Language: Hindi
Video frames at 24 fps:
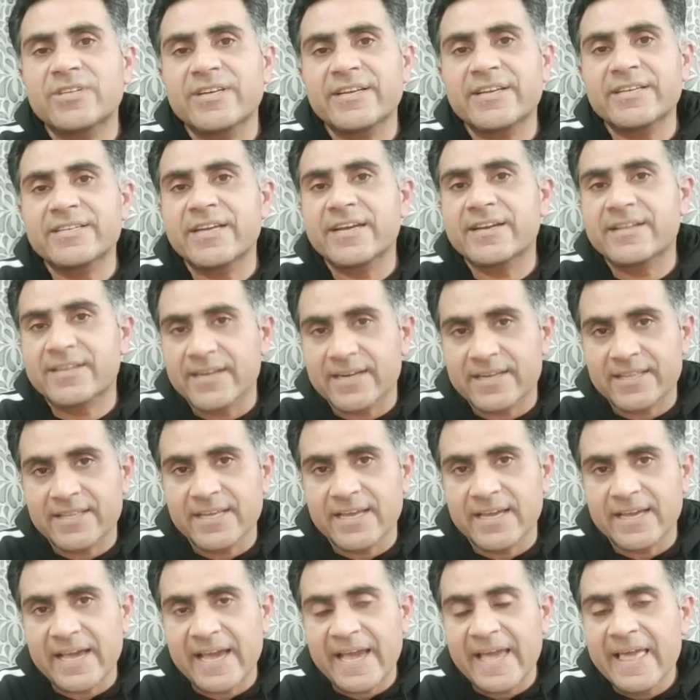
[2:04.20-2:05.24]
से रिजेक्ट कर
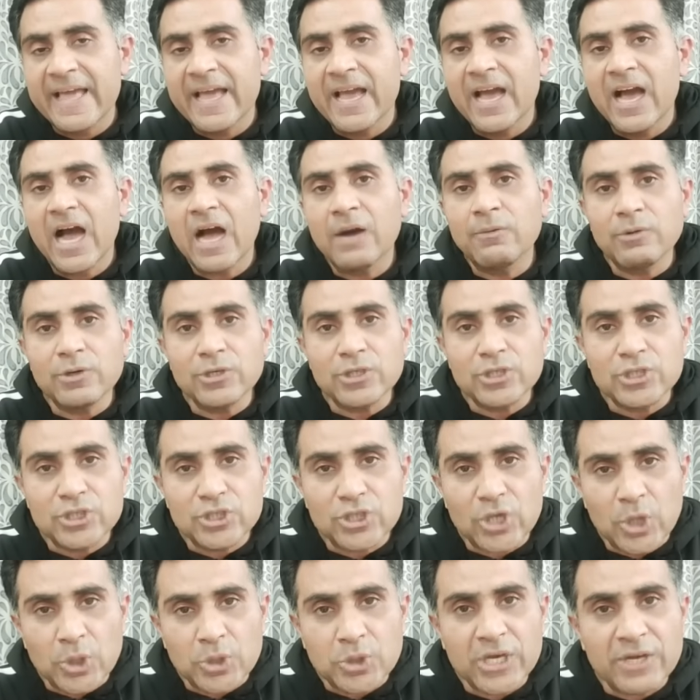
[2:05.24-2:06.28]
दिए गए अब वो
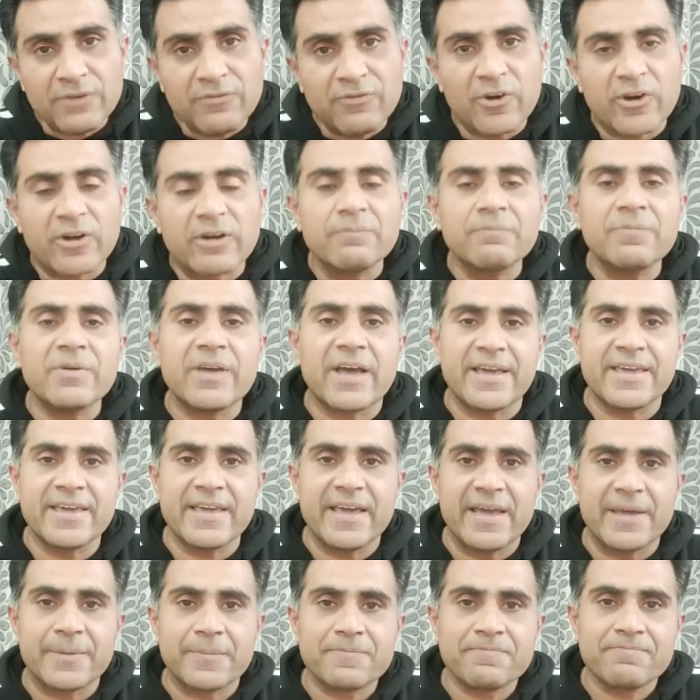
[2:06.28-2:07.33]
चौथे फोरम पे आई
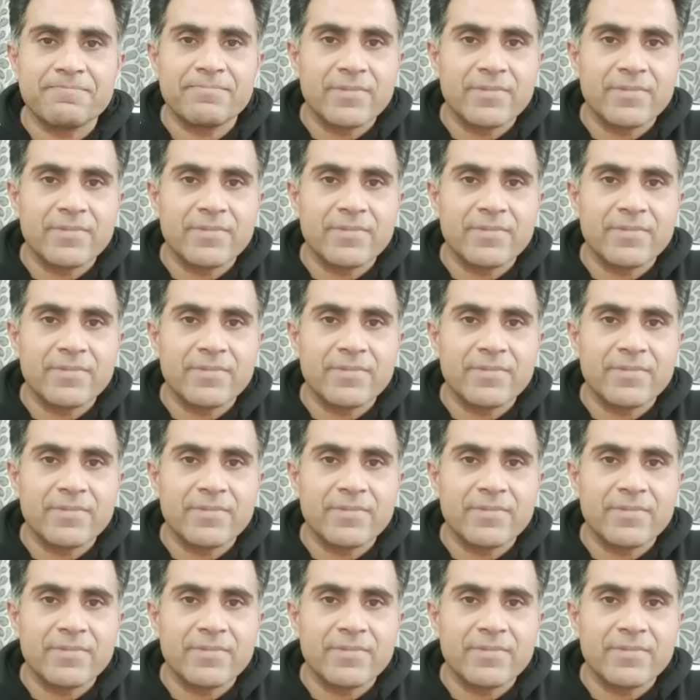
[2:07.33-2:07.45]
हैं